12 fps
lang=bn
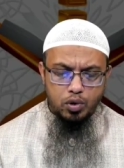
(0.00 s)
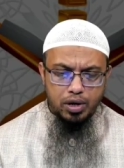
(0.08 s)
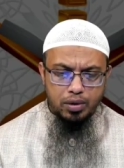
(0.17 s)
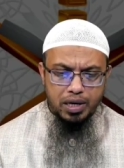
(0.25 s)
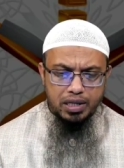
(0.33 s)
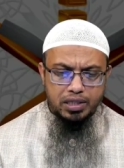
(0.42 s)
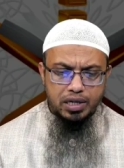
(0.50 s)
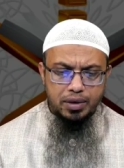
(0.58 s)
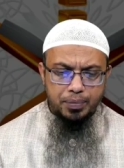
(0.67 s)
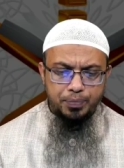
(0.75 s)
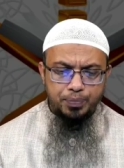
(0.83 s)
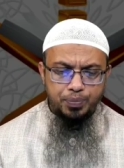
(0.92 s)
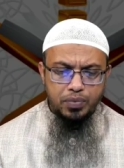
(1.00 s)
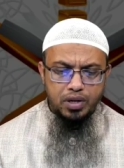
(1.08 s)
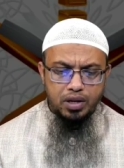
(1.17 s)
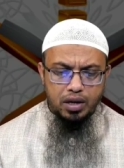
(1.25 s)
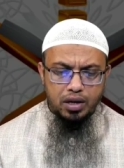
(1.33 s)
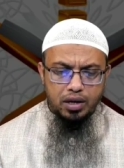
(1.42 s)
কোরআনের ভাষা
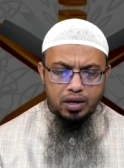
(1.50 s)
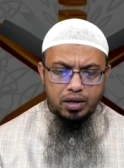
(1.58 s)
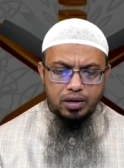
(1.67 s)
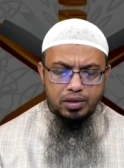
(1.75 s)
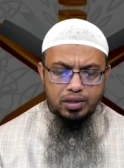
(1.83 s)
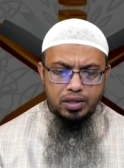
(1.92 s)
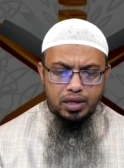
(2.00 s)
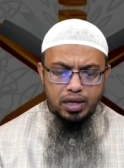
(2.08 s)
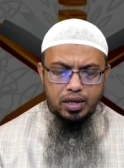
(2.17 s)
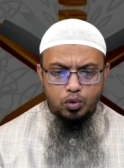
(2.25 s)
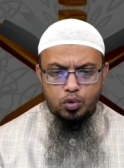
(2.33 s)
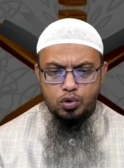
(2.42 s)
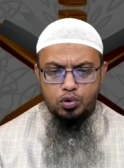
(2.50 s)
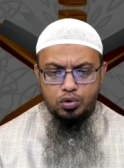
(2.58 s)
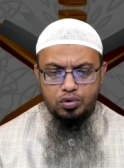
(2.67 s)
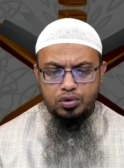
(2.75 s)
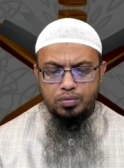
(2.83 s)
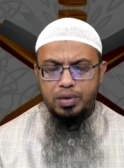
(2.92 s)
সেখানে অন্য
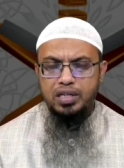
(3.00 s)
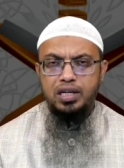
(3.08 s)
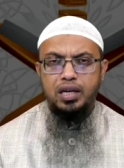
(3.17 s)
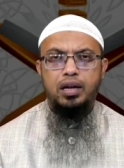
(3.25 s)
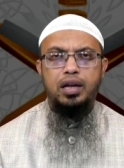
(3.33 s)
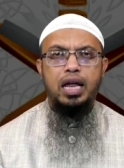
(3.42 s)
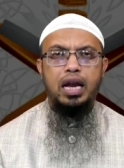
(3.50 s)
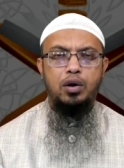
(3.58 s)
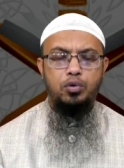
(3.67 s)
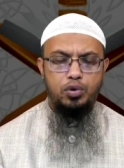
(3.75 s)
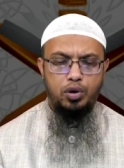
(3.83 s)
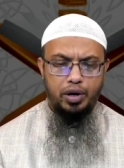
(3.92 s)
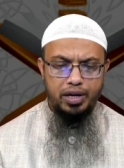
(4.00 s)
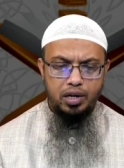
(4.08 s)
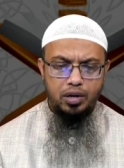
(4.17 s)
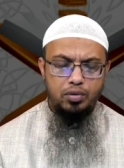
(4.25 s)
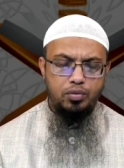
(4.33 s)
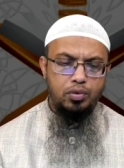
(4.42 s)
কোনো ভাষা অ্যালাউড নয়
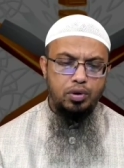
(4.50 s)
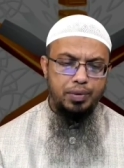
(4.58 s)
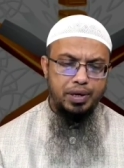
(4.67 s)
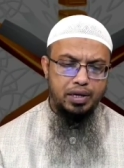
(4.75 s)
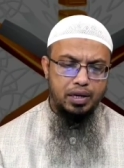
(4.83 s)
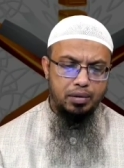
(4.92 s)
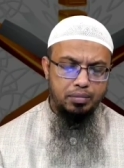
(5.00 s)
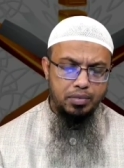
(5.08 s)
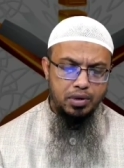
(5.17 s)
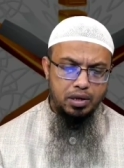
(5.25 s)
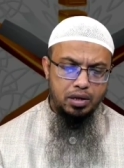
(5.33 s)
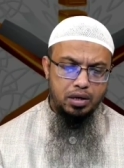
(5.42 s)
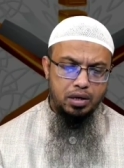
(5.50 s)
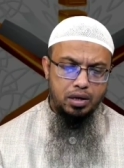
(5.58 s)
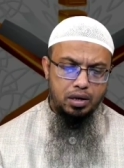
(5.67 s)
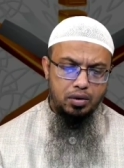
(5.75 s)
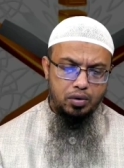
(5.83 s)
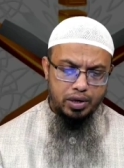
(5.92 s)
এটা ওলামা
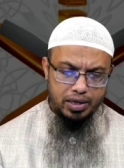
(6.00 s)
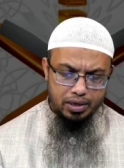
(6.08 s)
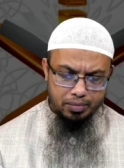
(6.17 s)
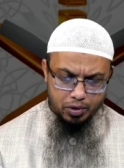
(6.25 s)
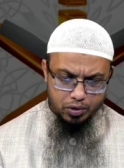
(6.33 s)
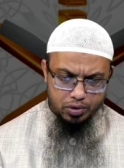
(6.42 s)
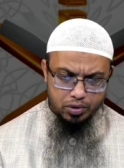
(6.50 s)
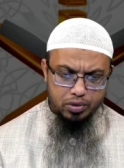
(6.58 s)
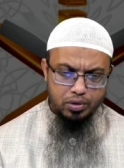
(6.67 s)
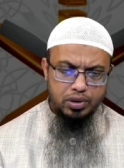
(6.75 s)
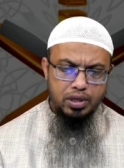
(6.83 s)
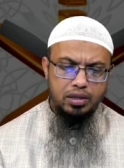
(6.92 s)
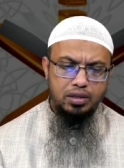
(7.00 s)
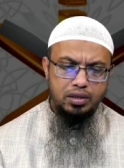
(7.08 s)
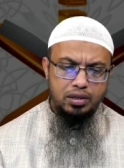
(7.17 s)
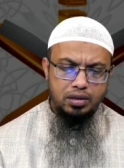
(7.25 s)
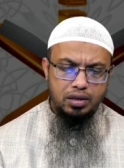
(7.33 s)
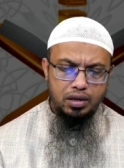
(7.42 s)
অনেকের মত অর্থাৎ
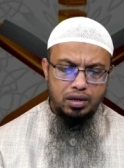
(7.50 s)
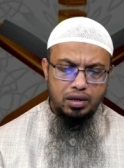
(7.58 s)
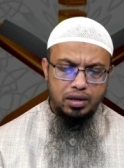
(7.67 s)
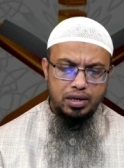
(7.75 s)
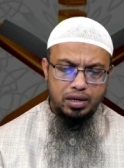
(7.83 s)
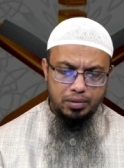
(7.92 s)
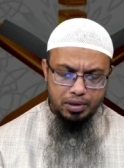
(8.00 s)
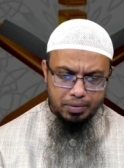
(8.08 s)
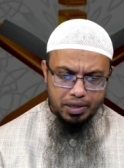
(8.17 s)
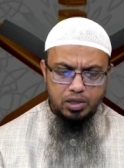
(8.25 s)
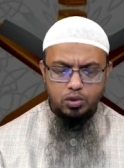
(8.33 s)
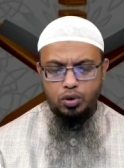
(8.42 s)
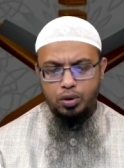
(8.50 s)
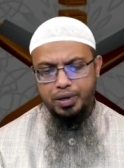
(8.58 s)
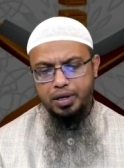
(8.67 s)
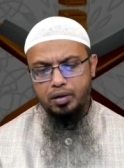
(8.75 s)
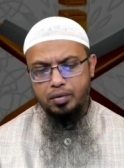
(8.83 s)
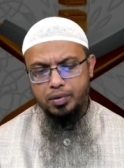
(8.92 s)
এটা আমাদের বাংলাদেশের
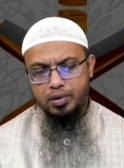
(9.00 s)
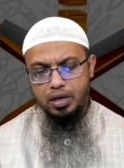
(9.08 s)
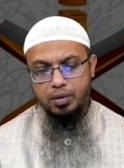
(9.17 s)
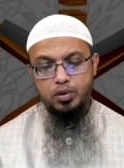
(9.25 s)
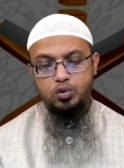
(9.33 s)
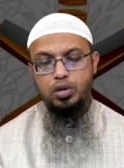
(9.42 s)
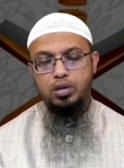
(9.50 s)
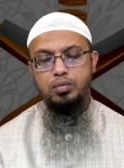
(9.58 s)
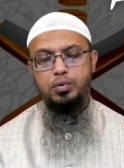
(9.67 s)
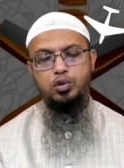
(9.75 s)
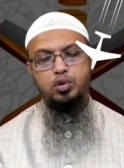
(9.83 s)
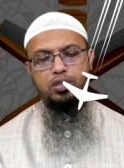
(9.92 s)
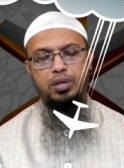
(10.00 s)
ওলামা ক্রাম মত তারা স্কোয়াদের মত